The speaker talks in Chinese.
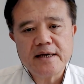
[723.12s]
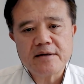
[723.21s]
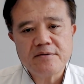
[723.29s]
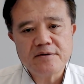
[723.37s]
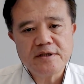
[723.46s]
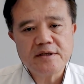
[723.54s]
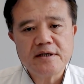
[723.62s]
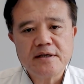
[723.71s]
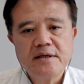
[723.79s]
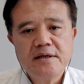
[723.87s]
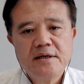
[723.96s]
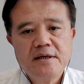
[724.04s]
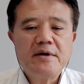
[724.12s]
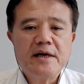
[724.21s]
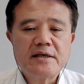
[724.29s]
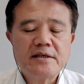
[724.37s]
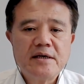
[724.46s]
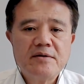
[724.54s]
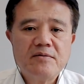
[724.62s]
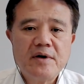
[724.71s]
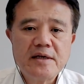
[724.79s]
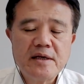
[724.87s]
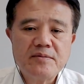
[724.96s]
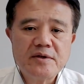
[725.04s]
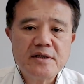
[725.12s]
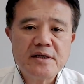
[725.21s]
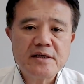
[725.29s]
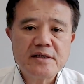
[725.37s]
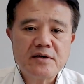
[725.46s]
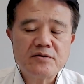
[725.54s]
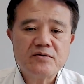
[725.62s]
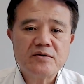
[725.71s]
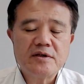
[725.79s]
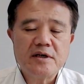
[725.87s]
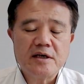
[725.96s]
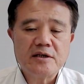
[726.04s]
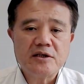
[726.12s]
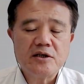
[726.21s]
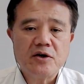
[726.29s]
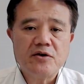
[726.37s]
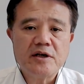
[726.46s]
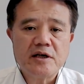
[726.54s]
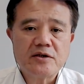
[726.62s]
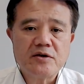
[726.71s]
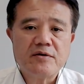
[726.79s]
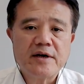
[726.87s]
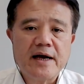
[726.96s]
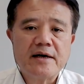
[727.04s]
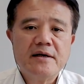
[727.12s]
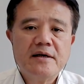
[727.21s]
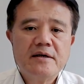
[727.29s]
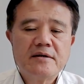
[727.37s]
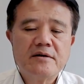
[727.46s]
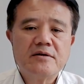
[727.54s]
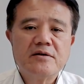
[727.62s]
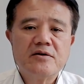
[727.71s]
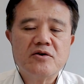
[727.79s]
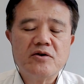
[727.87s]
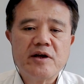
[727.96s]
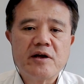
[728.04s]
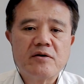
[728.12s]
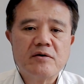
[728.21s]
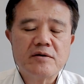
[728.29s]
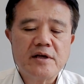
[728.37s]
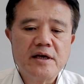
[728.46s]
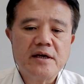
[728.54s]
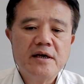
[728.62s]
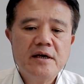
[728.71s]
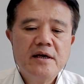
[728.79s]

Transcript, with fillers: 太太过去的，因为两千万也不是一个小数字，也是有一点重量，所以就有员工提。